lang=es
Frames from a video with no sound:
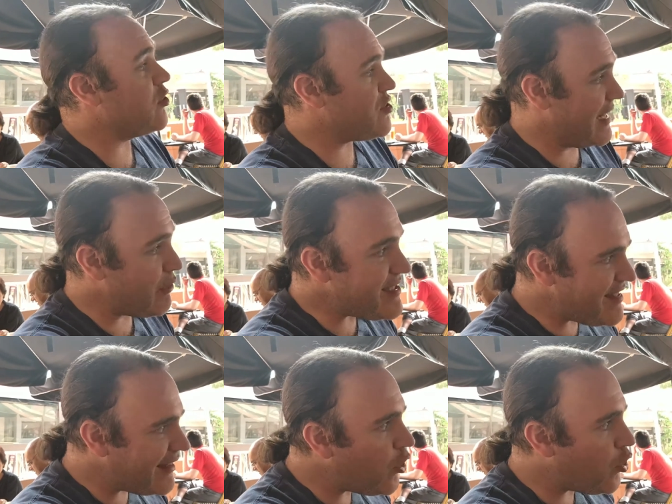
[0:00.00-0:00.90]
los héroes
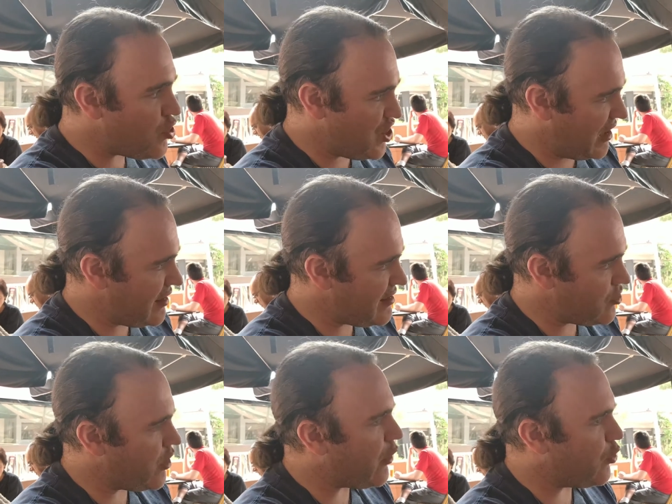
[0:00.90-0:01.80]
siendo conscientes de
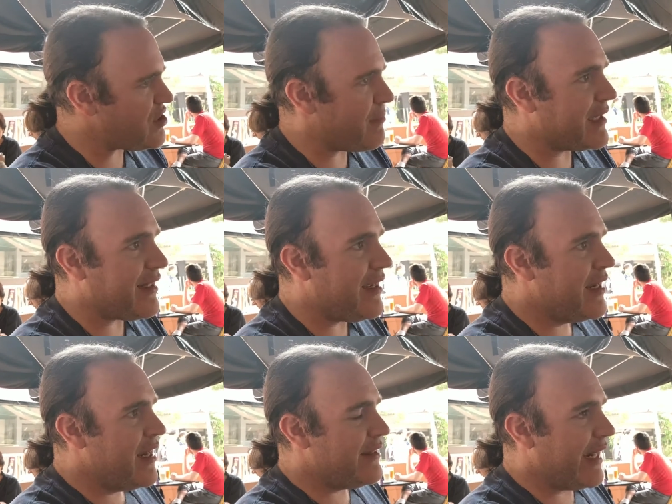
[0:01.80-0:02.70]
eso, que curiosamente
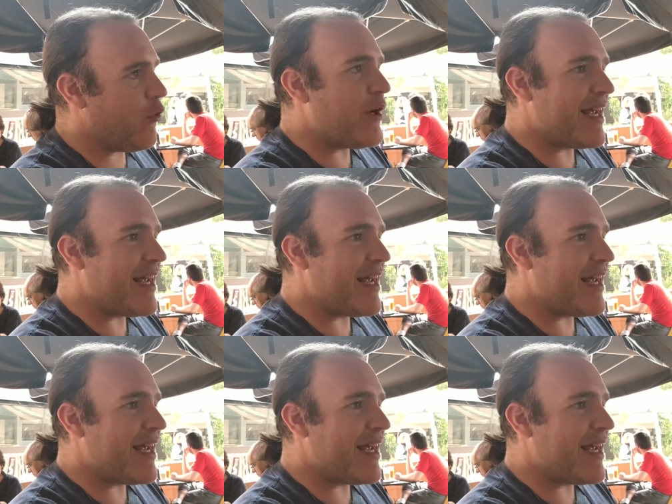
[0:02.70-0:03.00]
deja un